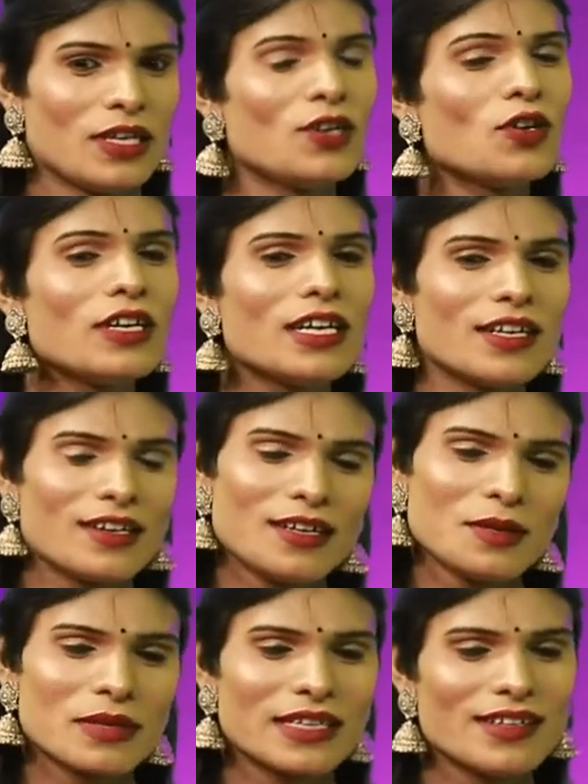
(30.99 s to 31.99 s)
ఇంకోటి
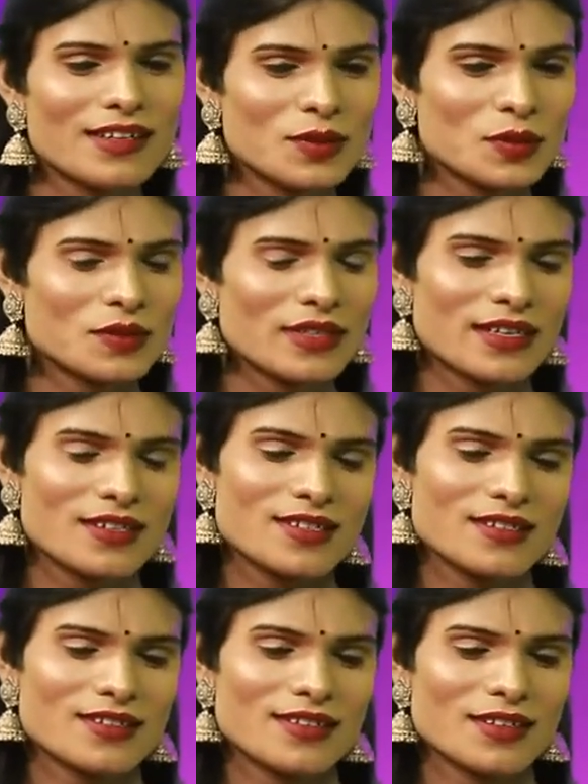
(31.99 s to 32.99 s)
ఏంటంటే మధ్యలో
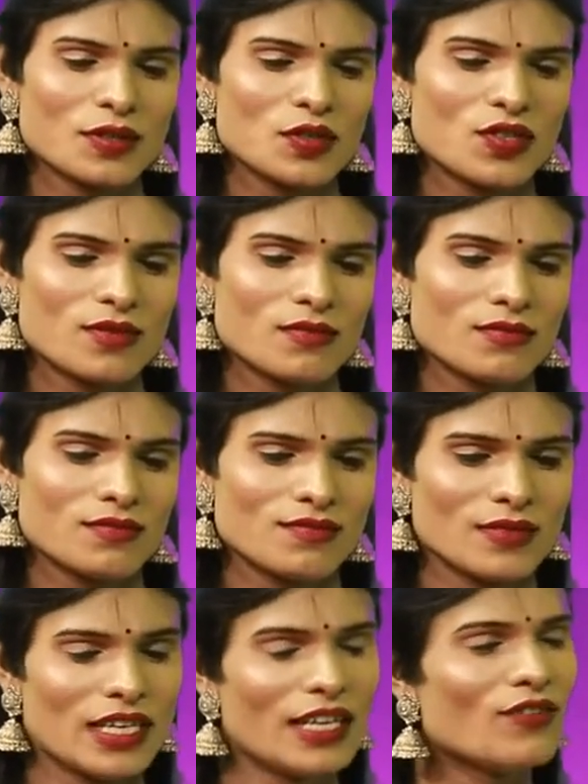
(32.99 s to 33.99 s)
నరేష్ అన్న కొంచెం
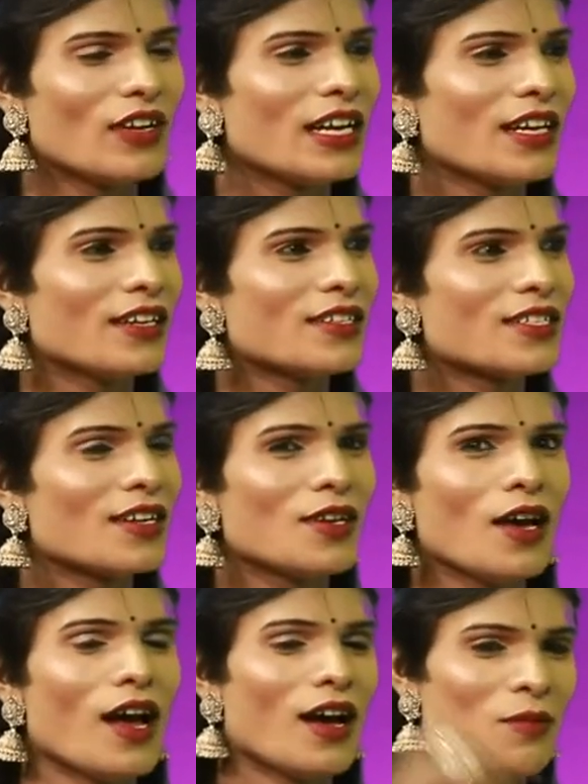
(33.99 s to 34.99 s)
ఇన్వాల్వ్
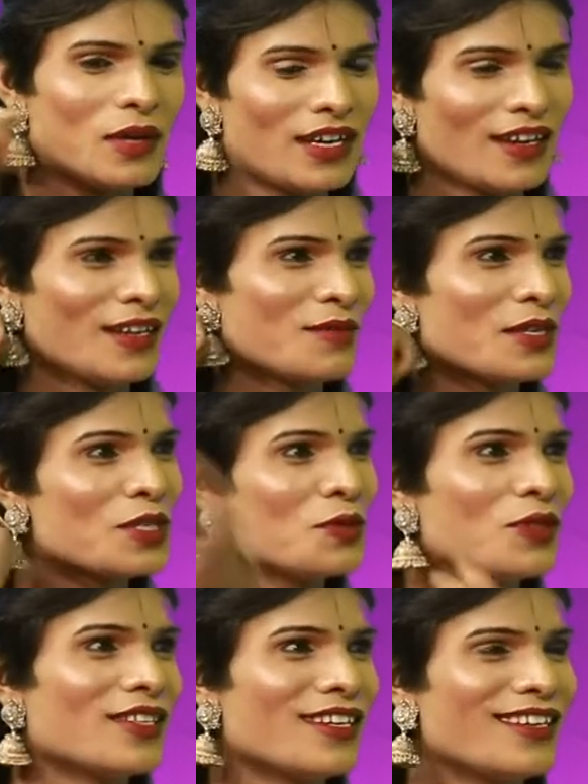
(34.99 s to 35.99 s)
అయ్యేసరికి అమ్మ డైలాగ్
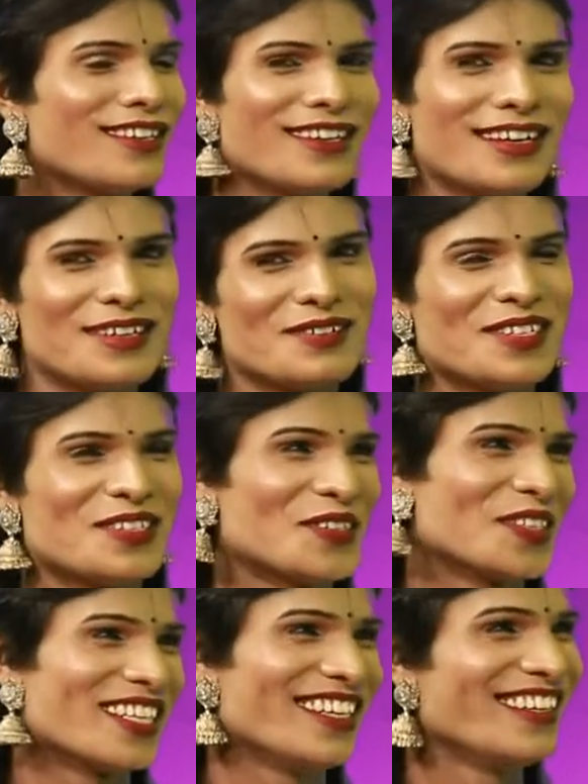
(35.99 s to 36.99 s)
మర్చిపోతానేంటి డైలాగ్
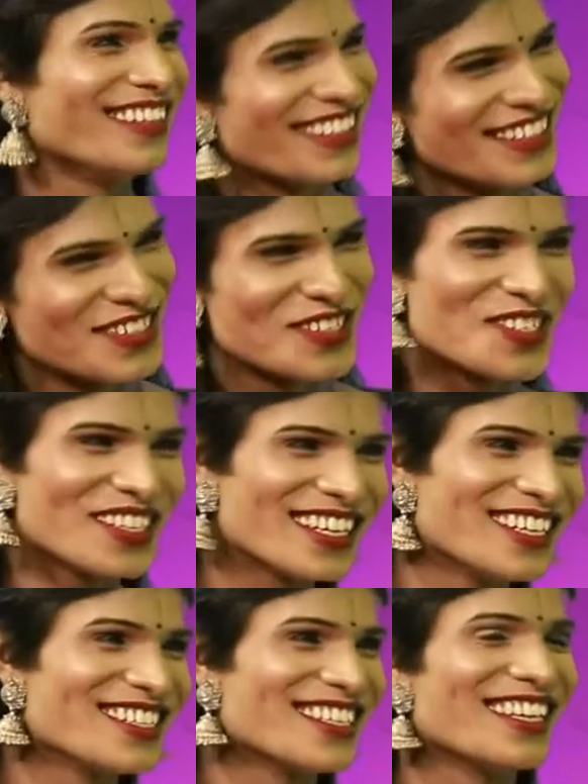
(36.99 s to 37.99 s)
మర్చిపోతానేంటి అని కొంచెం
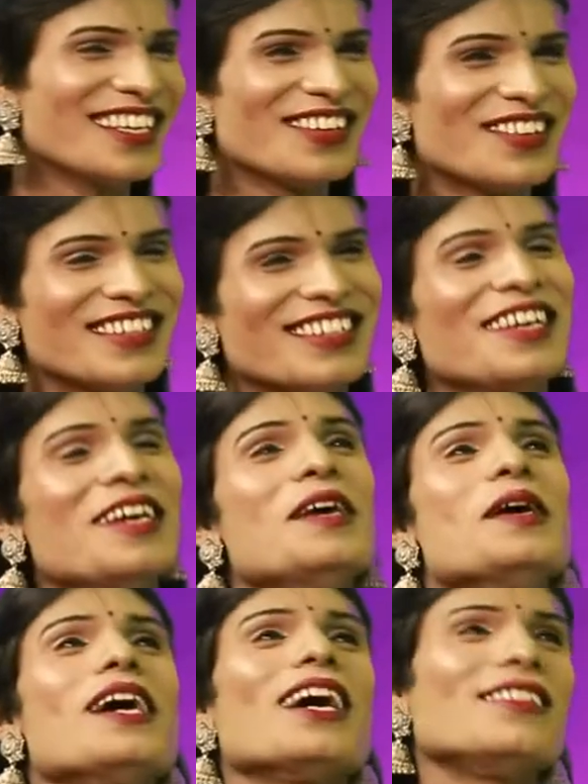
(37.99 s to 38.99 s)
టెన్షన్ అయ్యేవాడిని
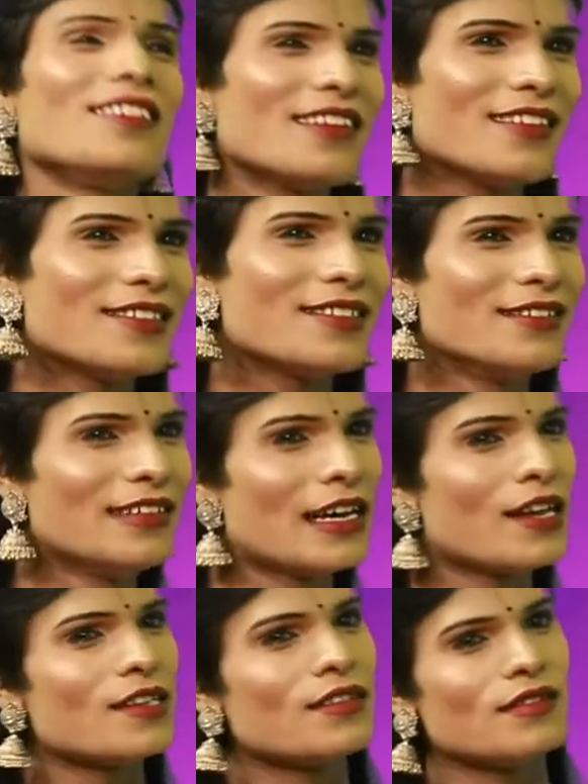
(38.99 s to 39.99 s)
అయితే
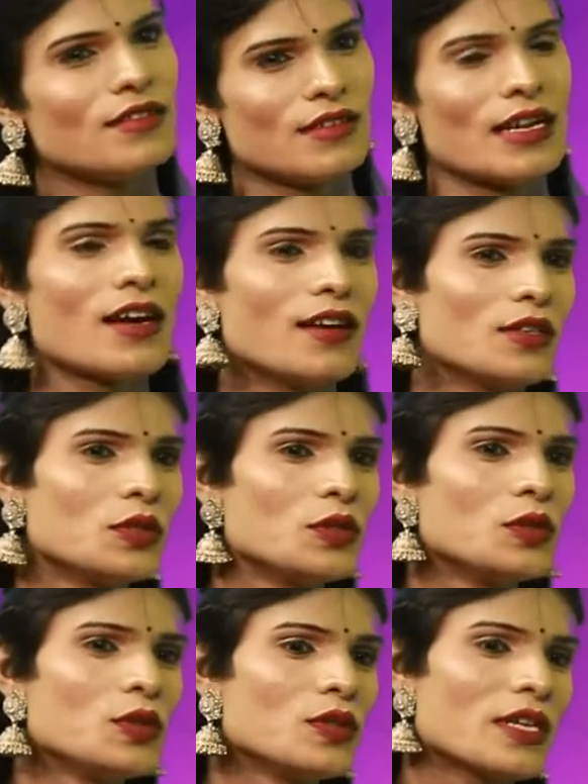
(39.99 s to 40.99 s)
నా నాకు
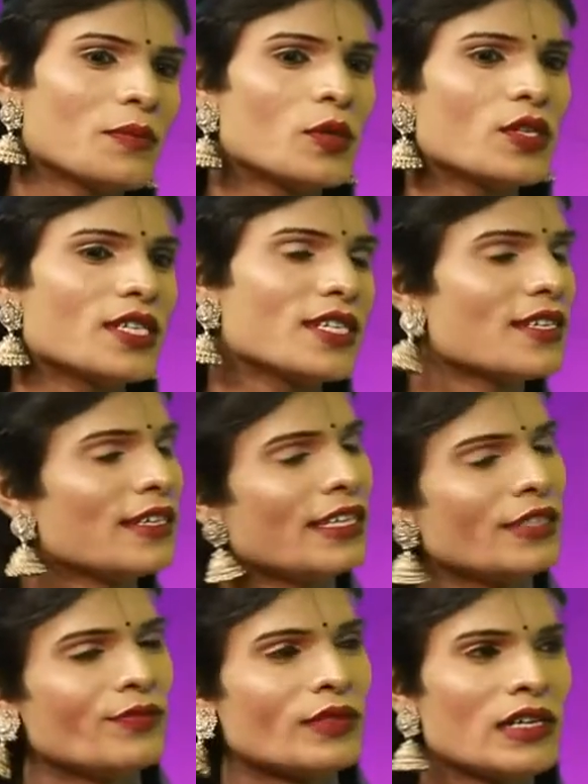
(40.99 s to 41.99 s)
సపోర్ట్ చేసే
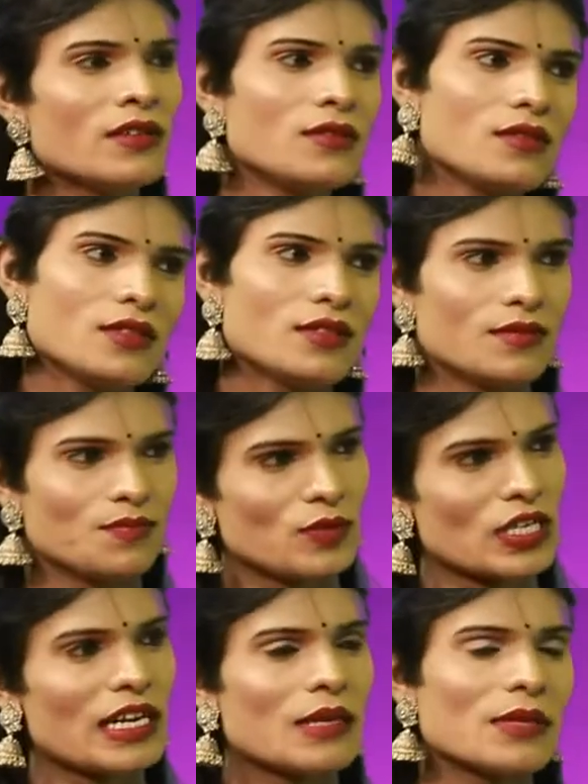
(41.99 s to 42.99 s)
టీం వాళ్ళు
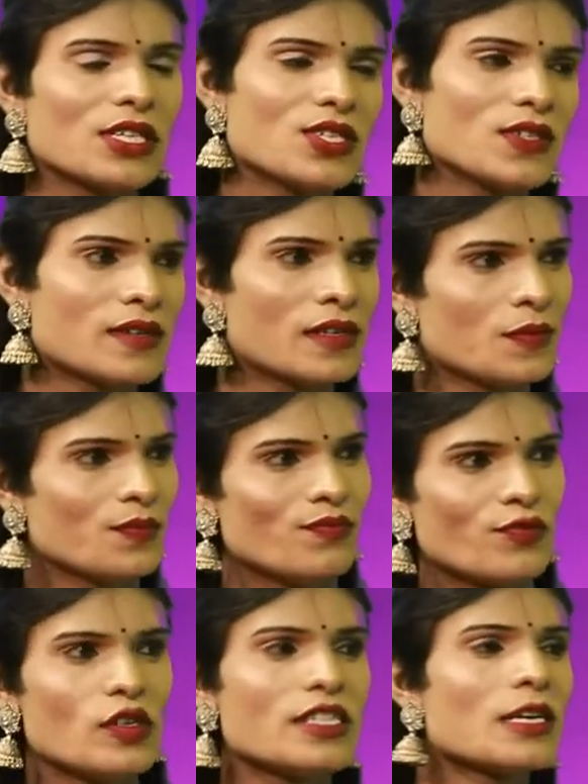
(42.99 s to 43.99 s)
చాలా మంచి వాళ్ళు
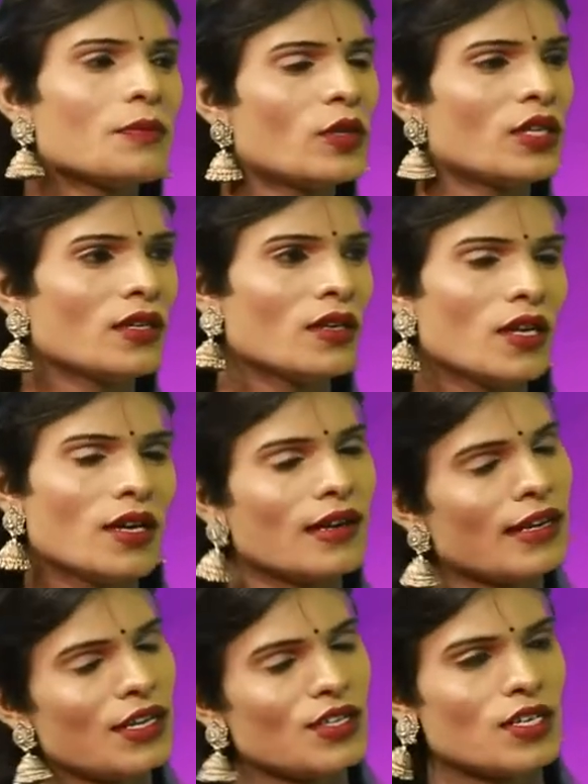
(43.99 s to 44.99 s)
ఫుల్ సపోర్టింగ్
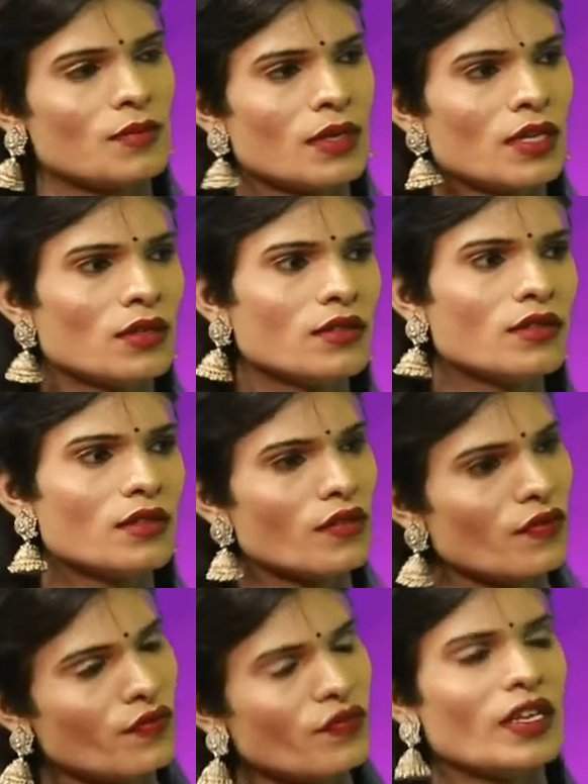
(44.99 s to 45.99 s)
టెన్షన్ పడకు
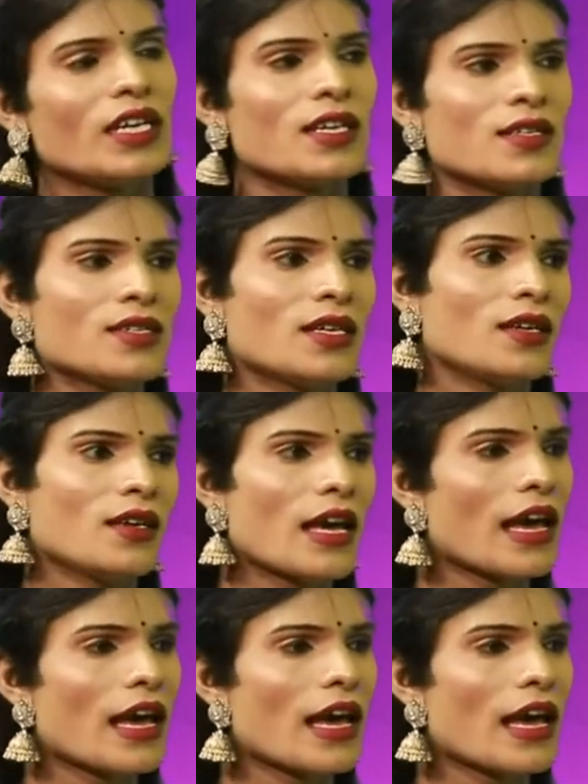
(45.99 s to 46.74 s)
ఫ్రీగా చెయ్యి